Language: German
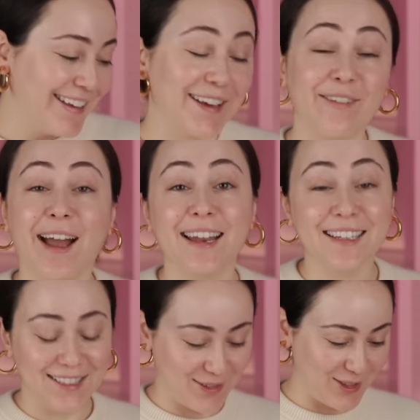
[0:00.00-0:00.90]
ich habe
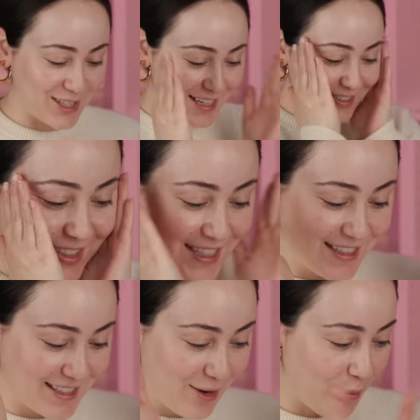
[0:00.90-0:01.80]
einiges bestellt, ich kann
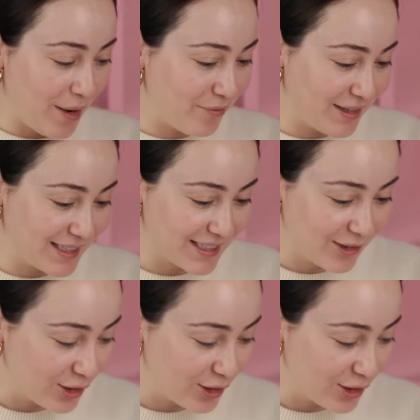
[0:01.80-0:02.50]
es kaum abwarten,